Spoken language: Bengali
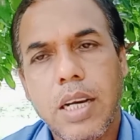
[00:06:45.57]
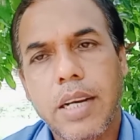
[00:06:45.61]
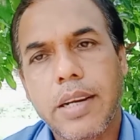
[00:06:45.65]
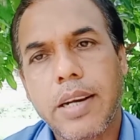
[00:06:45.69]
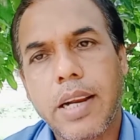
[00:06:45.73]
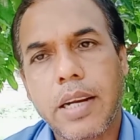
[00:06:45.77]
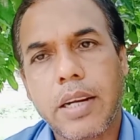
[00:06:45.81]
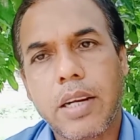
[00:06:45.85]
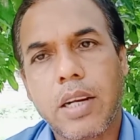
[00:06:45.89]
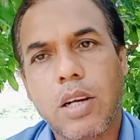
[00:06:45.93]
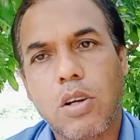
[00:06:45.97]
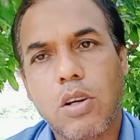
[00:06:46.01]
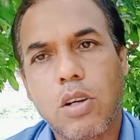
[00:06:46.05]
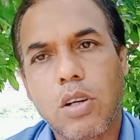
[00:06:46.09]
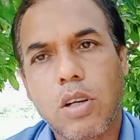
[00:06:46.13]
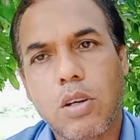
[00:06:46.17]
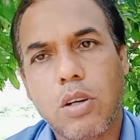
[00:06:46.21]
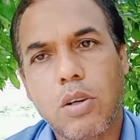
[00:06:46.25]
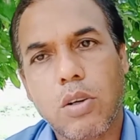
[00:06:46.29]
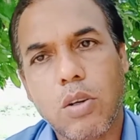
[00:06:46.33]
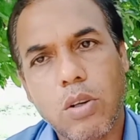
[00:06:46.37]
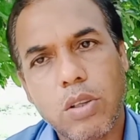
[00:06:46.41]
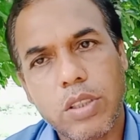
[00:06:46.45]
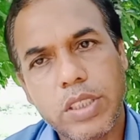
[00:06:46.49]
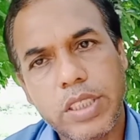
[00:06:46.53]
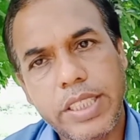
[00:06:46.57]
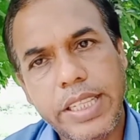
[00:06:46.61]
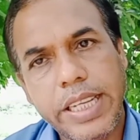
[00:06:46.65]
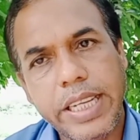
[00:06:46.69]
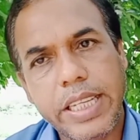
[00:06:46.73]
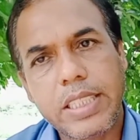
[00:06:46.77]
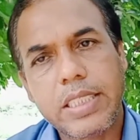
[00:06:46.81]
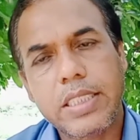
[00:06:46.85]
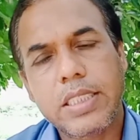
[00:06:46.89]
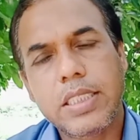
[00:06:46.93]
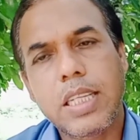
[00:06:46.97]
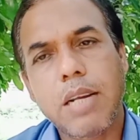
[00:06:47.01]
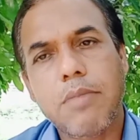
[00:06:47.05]
রান্না করা হলো ঠিক
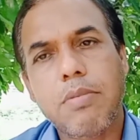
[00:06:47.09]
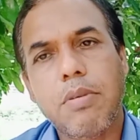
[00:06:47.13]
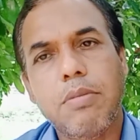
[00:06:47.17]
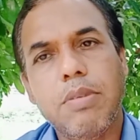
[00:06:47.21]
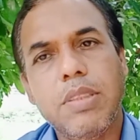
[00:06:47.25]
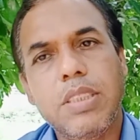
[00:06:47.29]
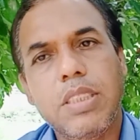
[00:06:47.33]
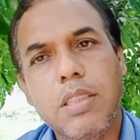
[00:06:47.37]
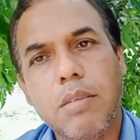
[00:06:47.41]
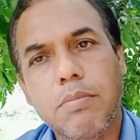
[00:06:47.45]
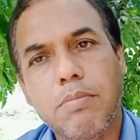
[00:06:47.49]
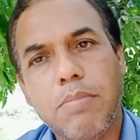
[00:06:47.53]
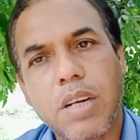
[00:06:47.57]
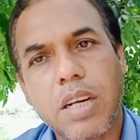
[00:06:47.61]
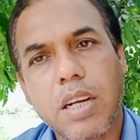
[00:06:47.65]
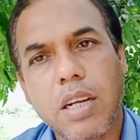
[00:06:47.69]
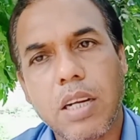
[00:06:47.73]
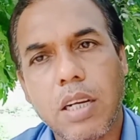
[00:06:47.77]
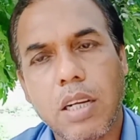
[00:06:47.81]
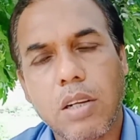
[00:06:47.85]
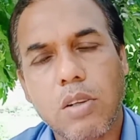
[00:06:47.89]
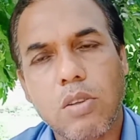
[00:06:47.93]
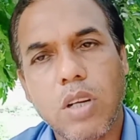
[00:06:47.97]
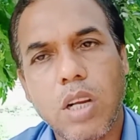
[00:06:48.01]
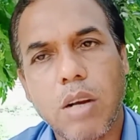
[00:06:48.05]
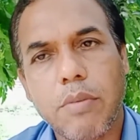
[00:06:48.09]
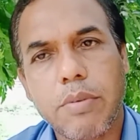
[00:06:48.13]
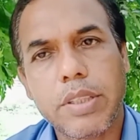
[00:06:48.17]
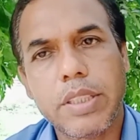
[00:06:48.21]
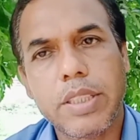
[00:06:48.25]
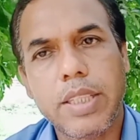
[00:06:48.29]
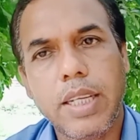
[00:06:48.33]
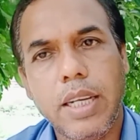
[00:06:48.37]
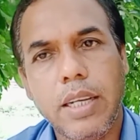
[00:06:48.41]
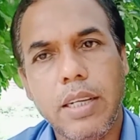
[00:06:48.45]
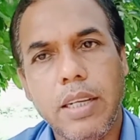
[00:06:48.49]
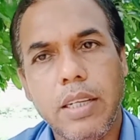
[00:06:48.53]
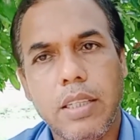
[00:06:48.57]
সেভাবে জিব্বা রান্না করে আবার
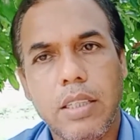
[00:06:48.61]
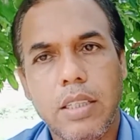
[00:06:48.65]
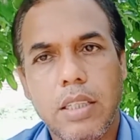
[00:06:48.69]
দিলেন